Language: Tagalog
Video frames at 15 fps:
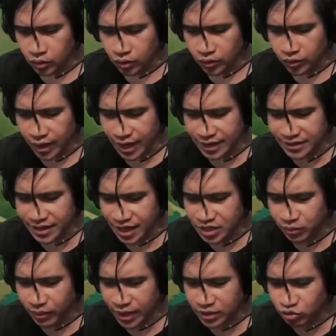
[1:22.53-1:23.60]
Alright,
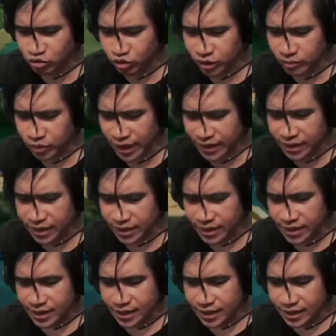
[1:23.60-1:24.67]
nice one. Tusukin mo yan.
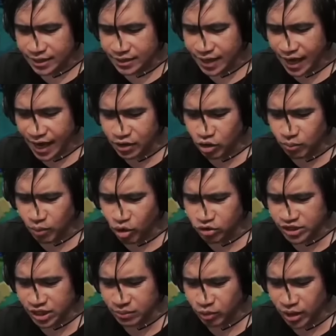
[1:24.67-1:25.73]
Yan,
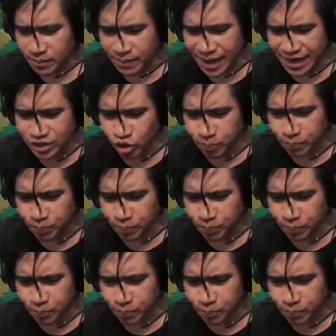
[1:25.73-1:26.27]
ubusin mo yung mga